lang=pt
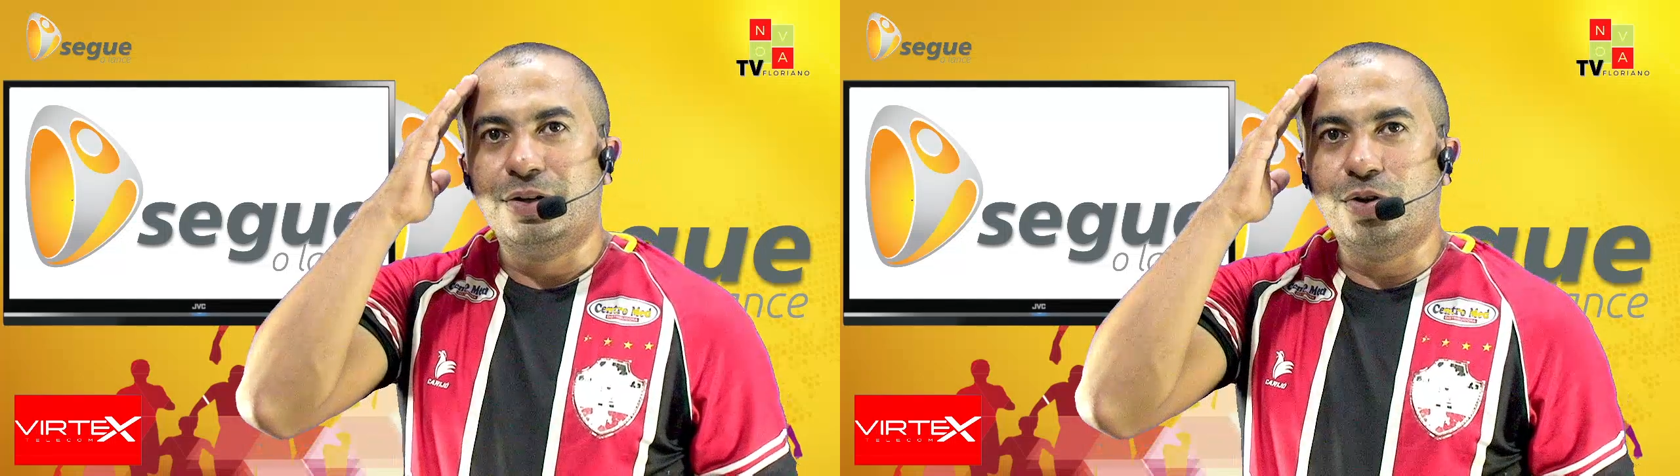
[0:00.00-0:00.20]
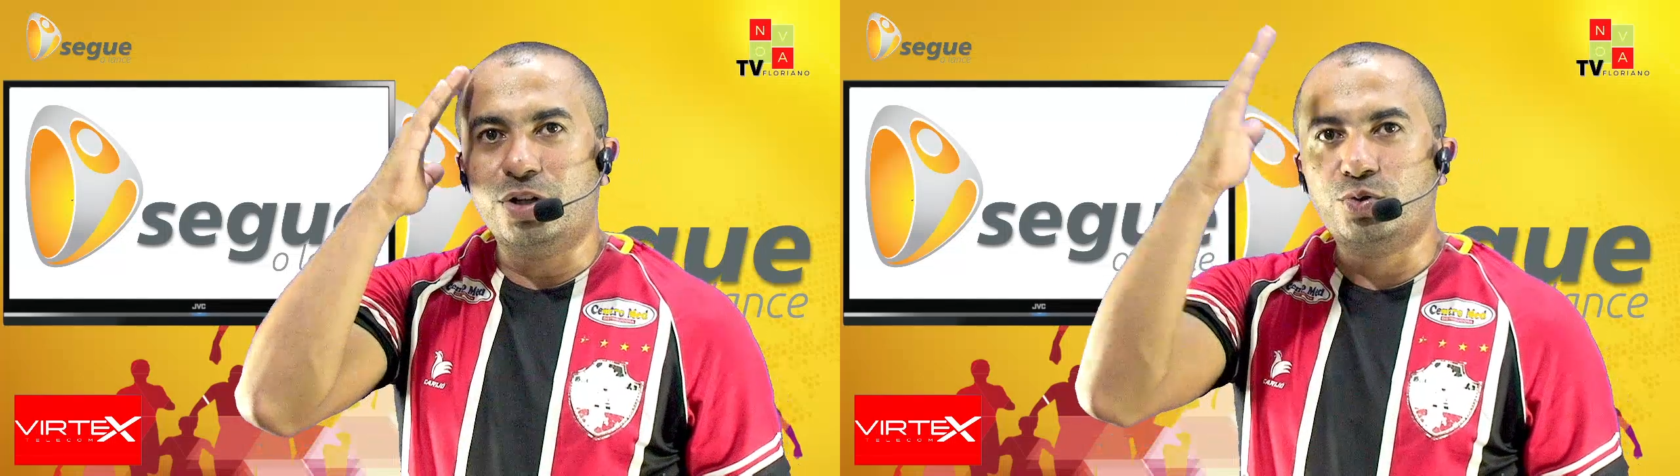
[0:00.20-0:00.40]

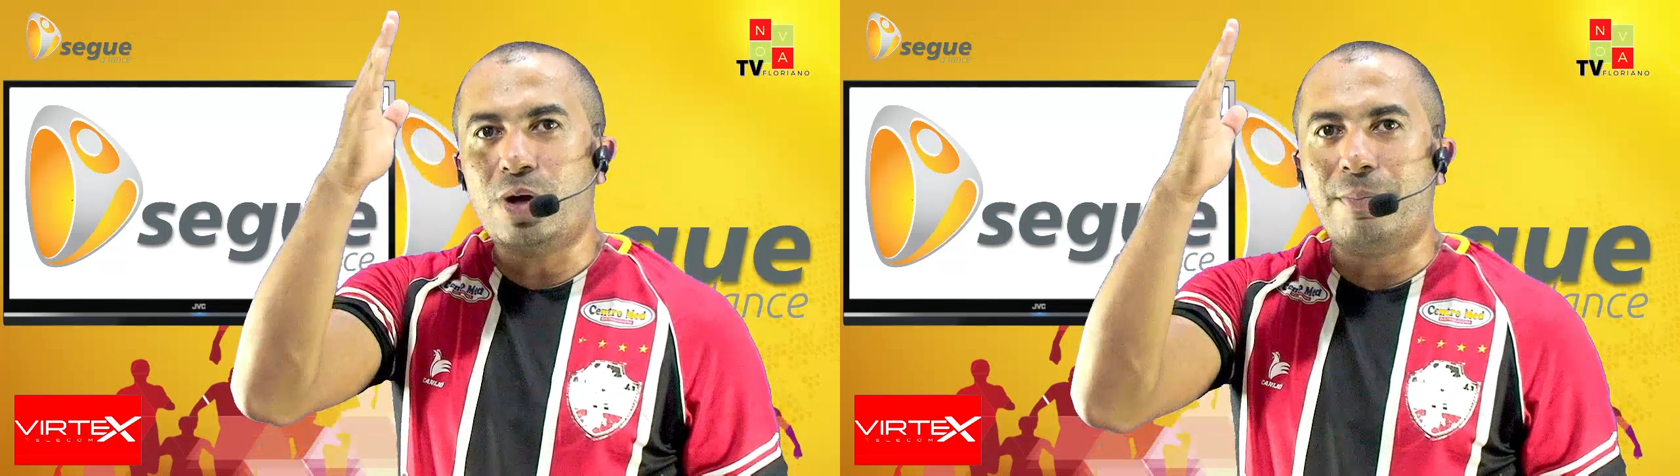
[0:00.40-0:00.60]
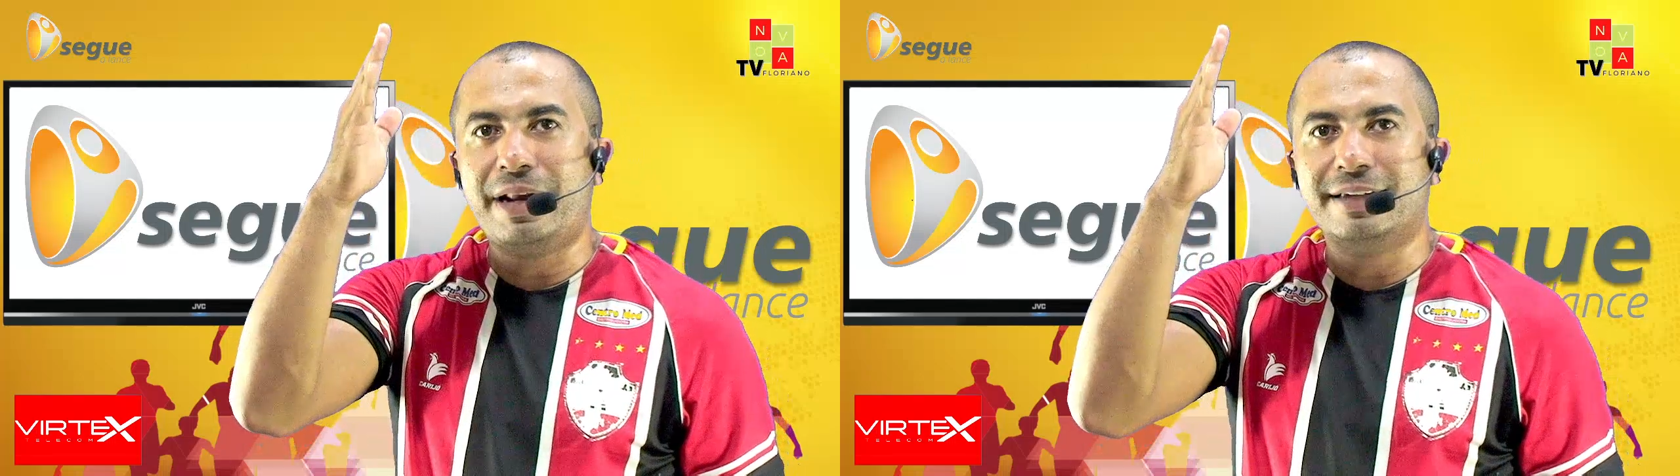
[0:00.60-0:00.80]
Nosso
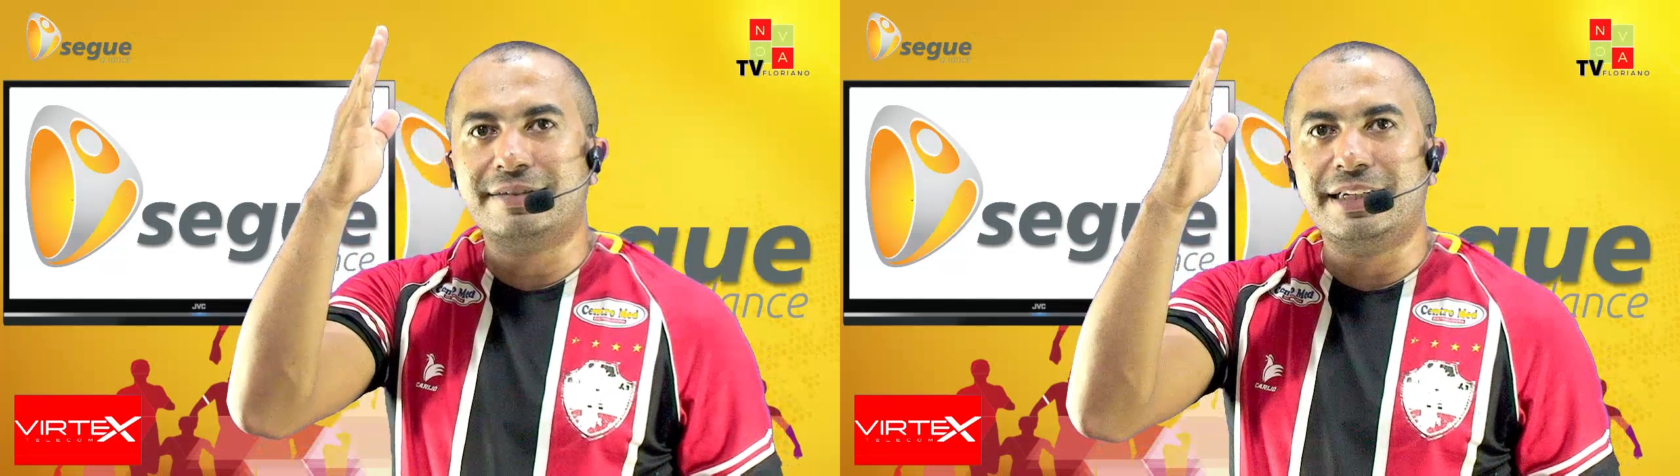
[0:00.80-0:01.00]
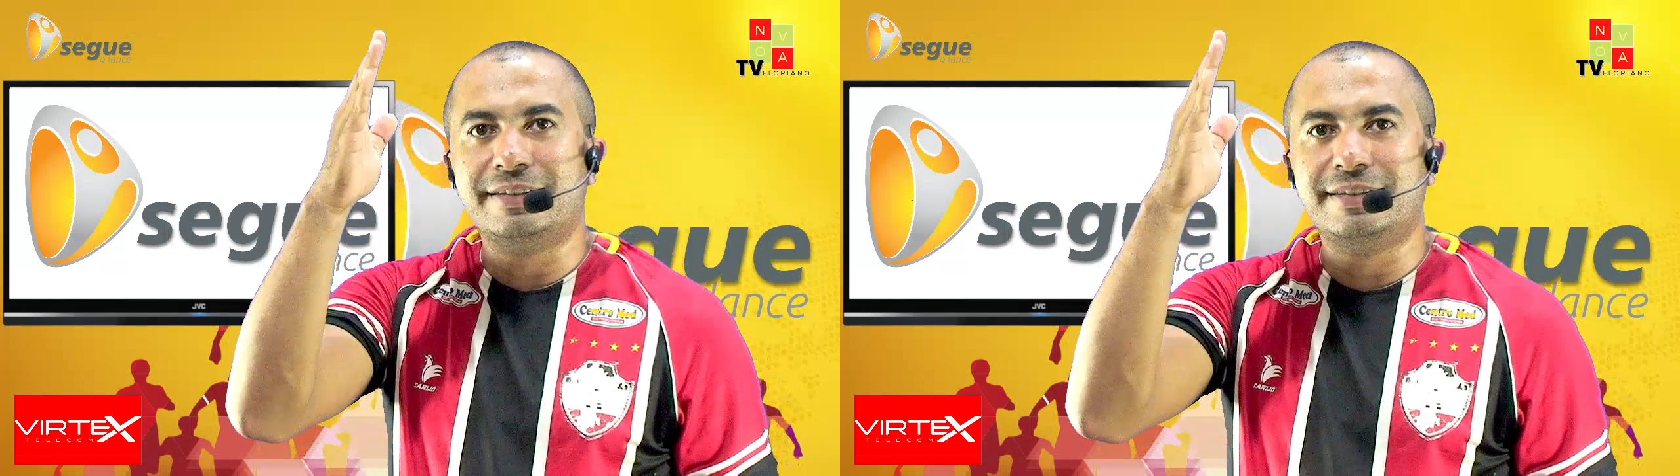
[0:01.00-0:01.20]

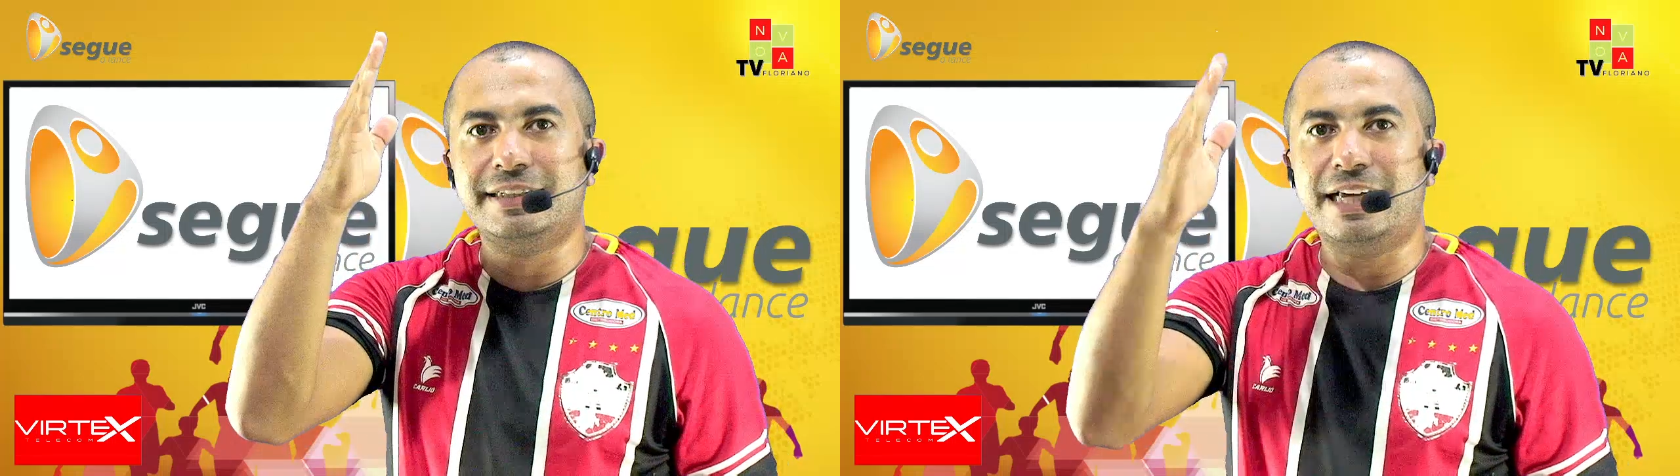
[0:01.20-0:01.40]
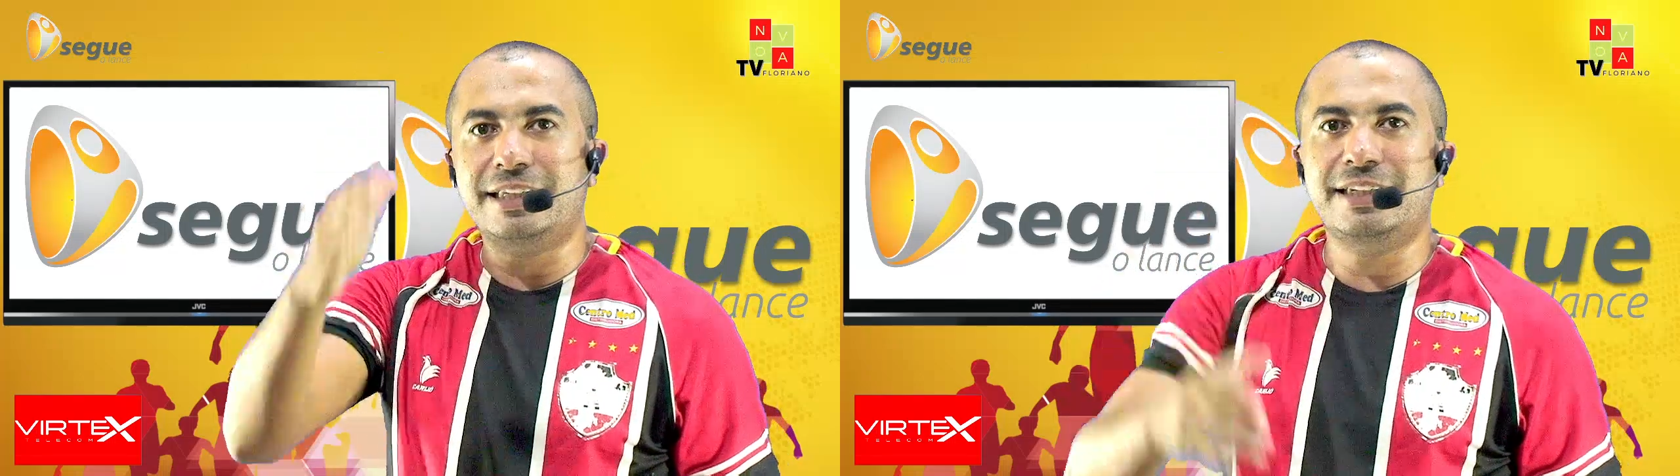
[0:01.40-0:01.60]
abraço aí, a
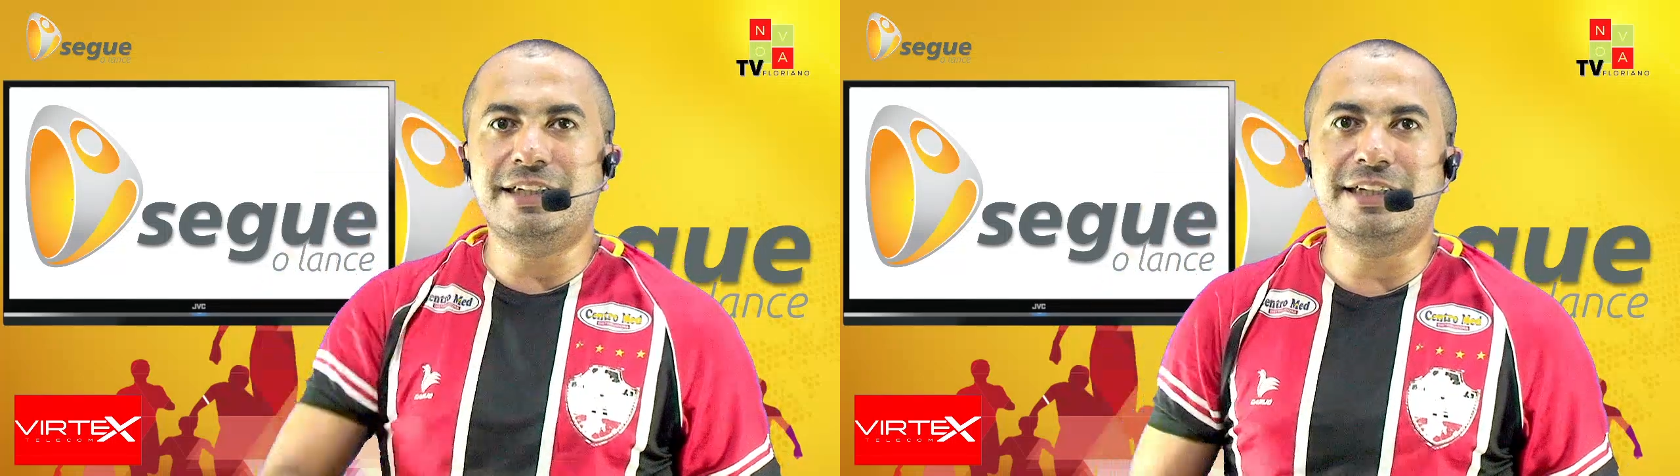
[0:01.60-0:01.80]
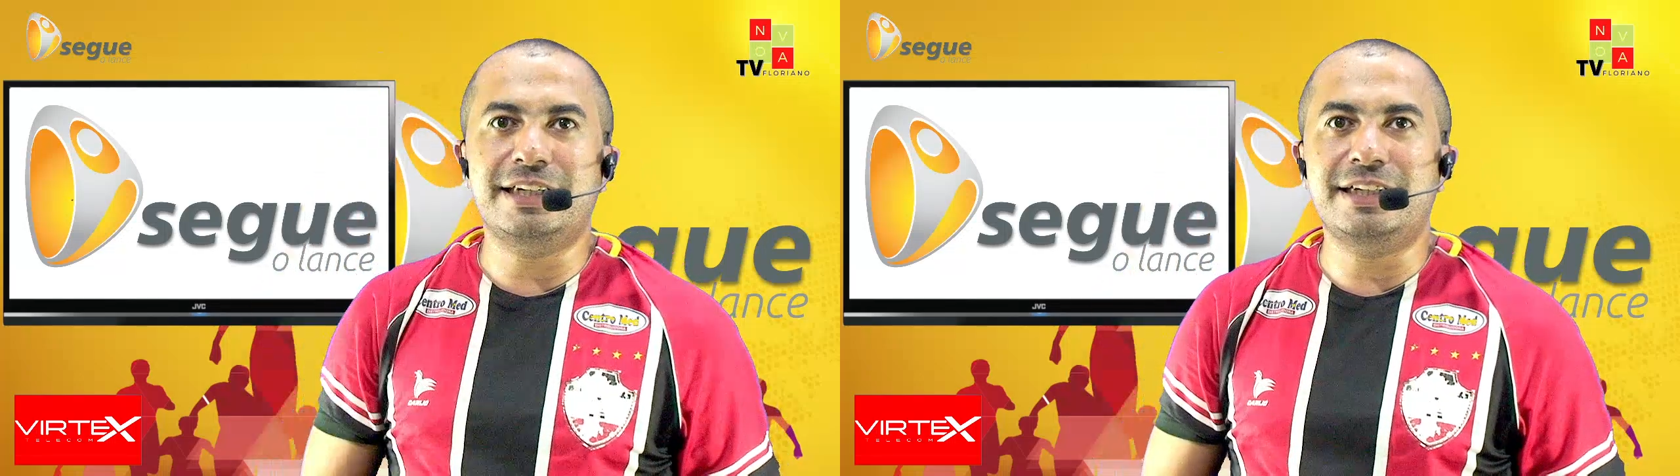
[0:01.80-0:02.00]
cidade
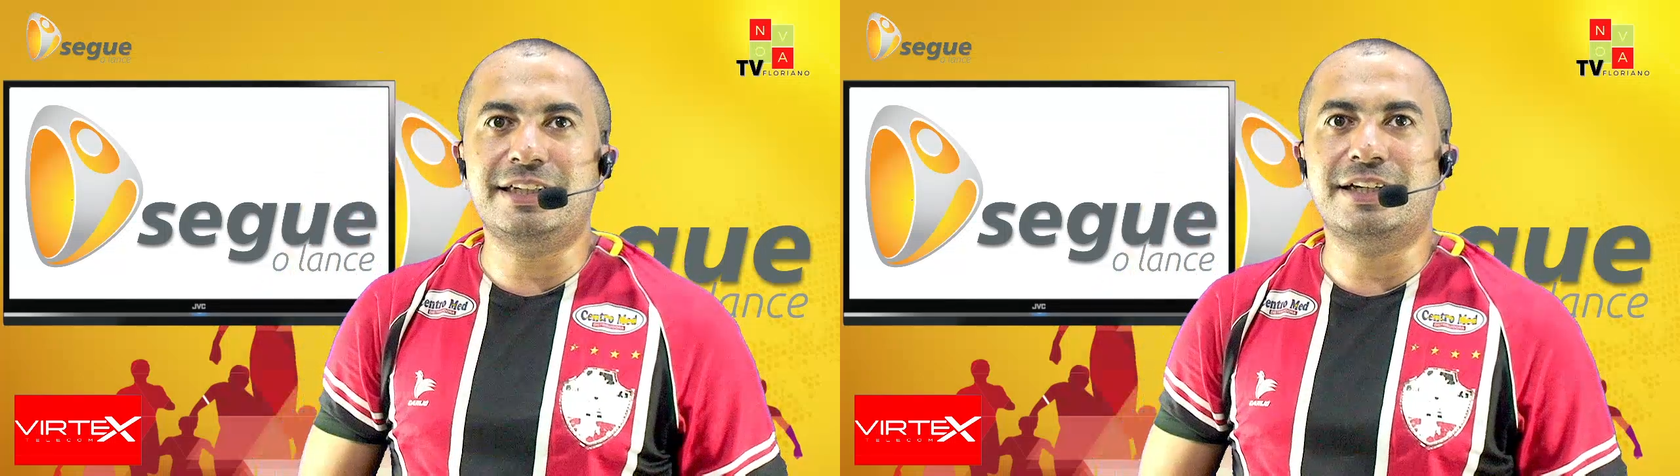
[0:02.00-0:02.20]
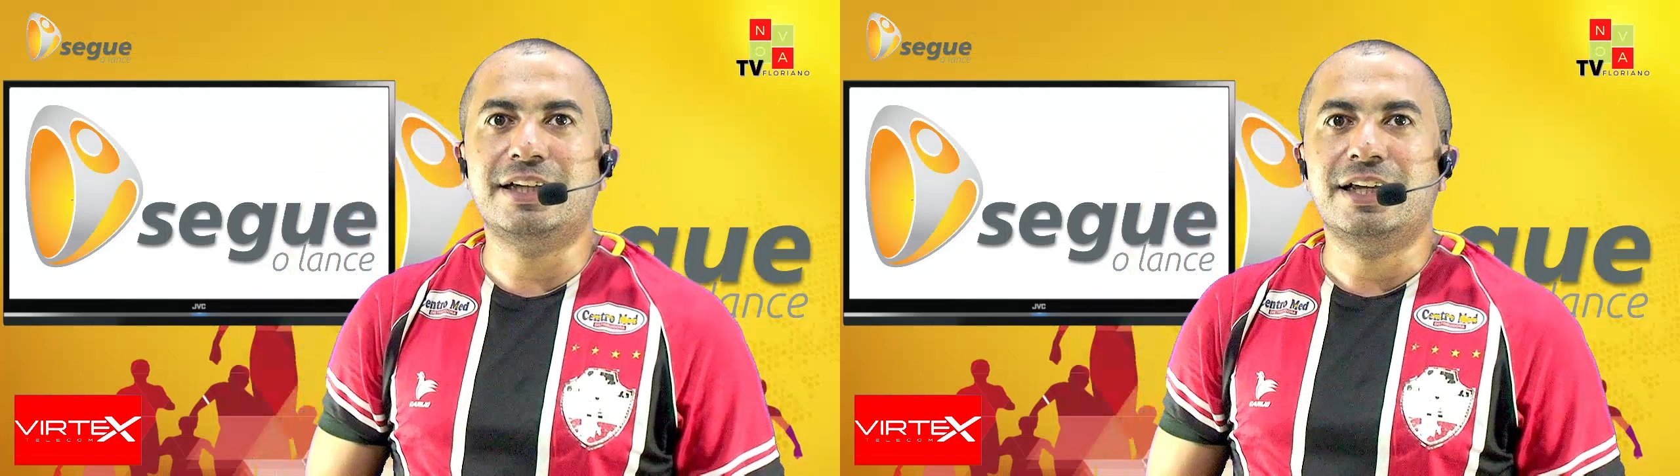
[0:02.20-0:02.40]
linda,
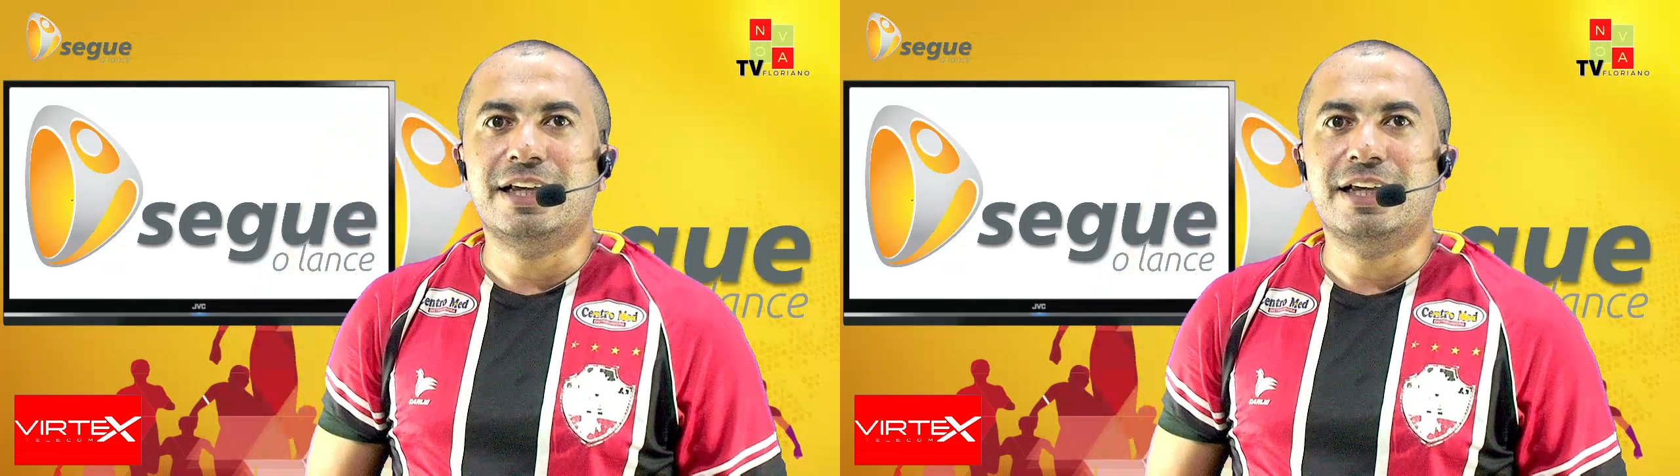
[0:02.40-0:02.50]
linda.